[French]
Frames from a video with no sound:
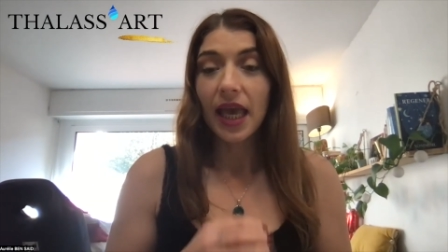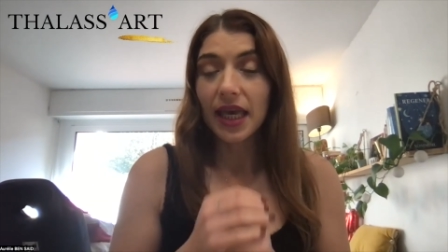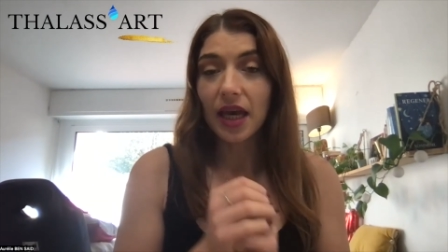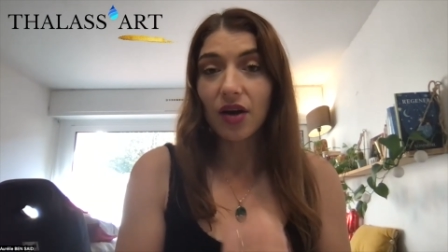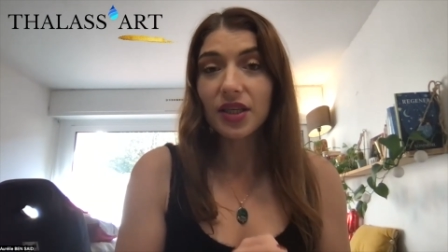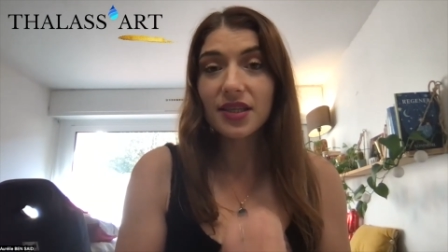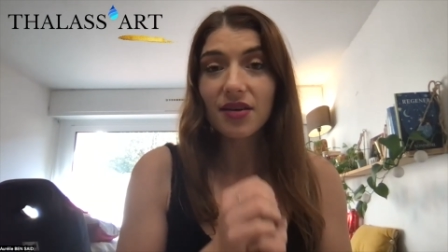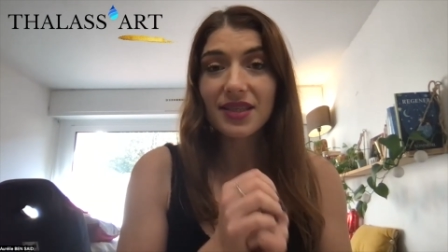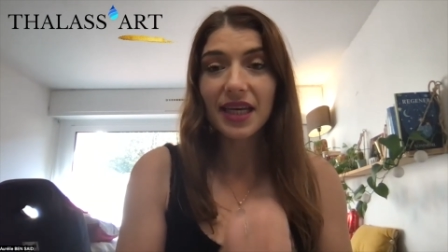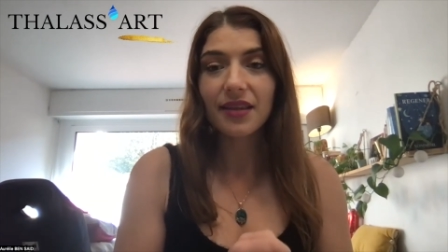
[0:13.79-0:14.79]
Et en
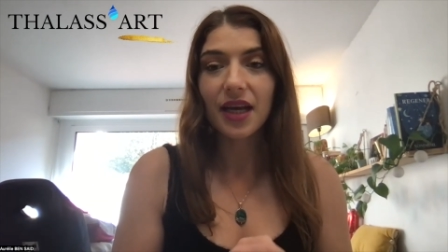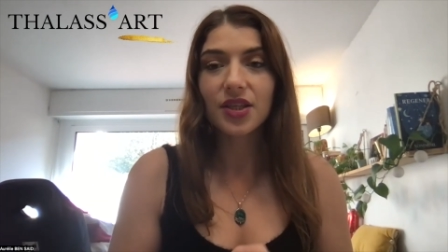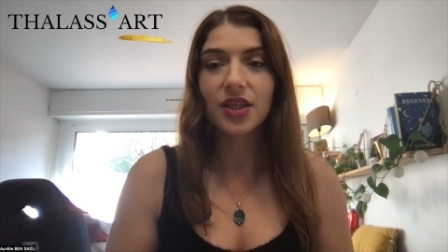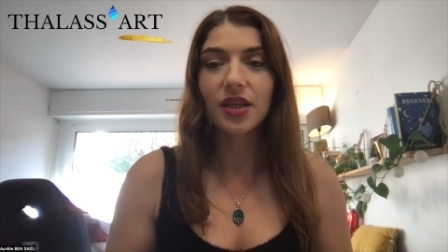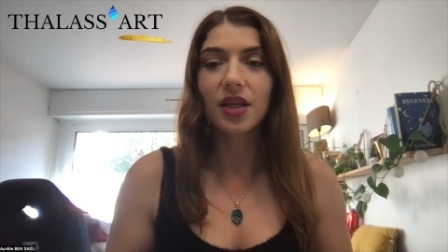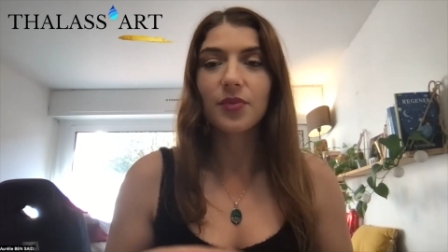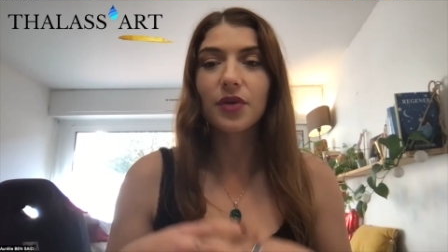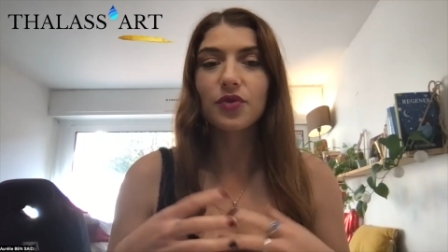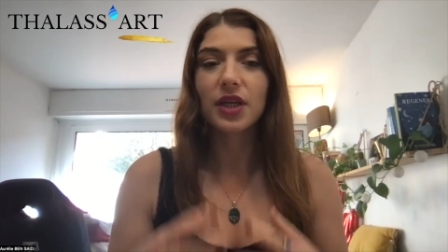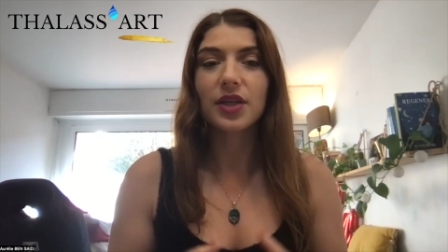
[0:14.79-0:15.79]
lisant cet article, eh
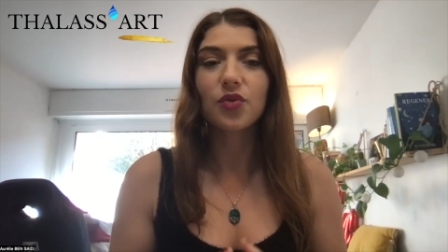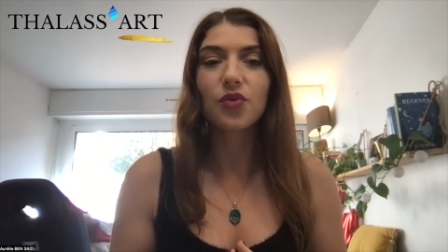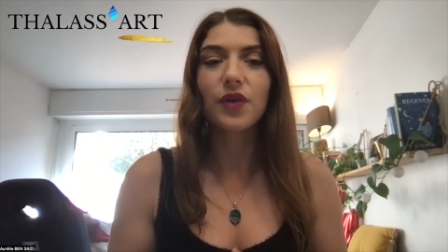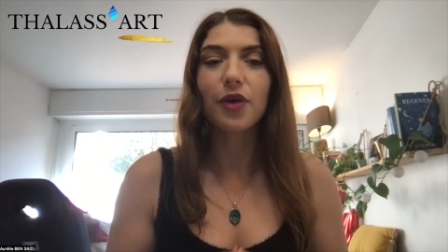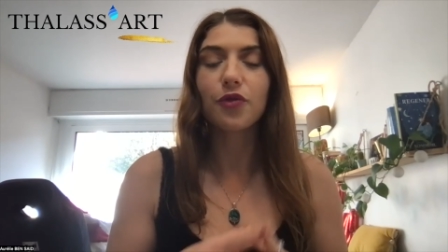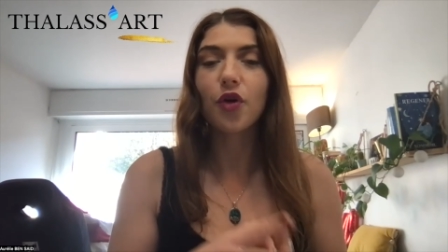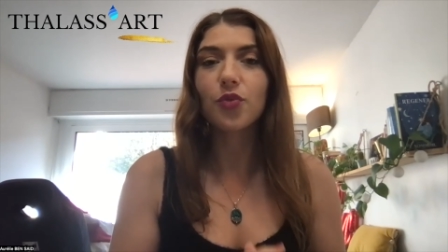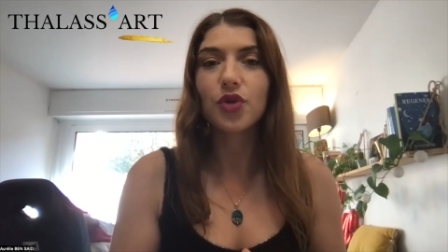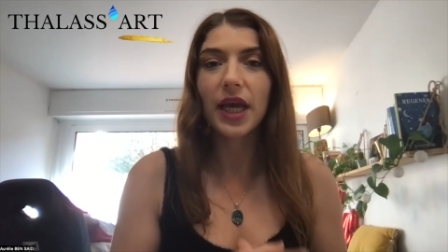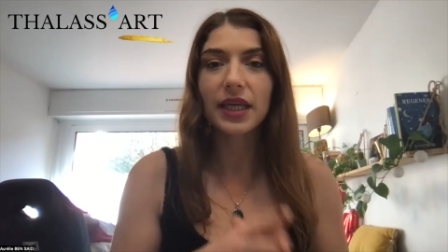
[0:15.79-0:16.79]
bien, vous allez trouver un
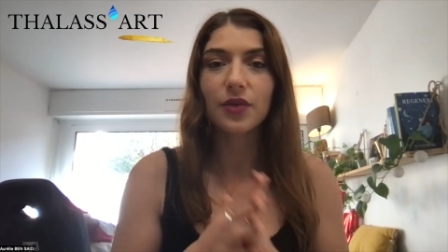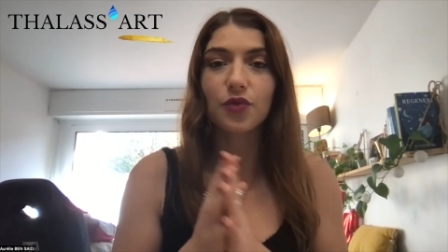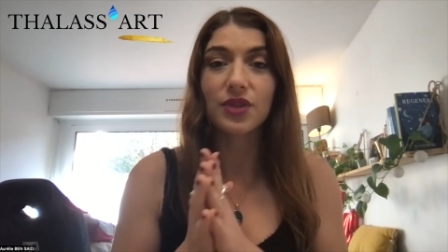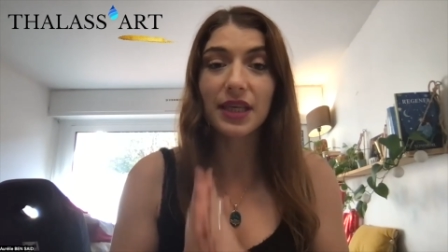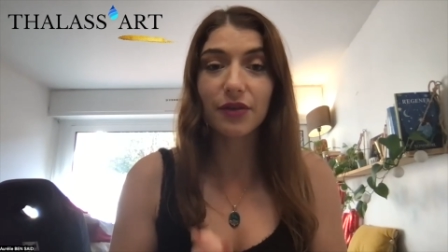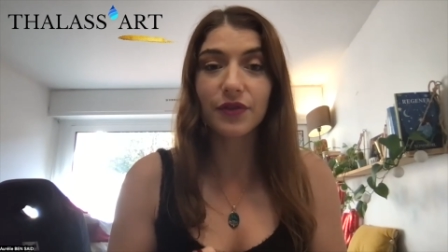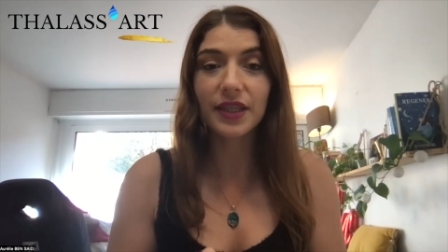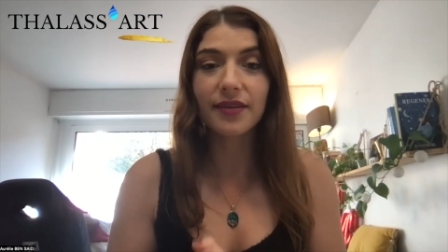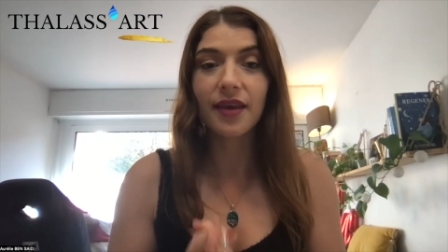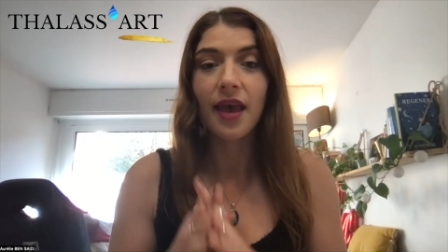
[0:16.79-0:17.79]
formulaire qui vous
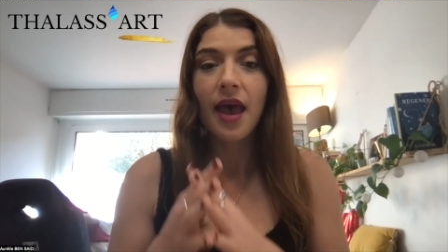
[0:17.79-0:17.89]
invite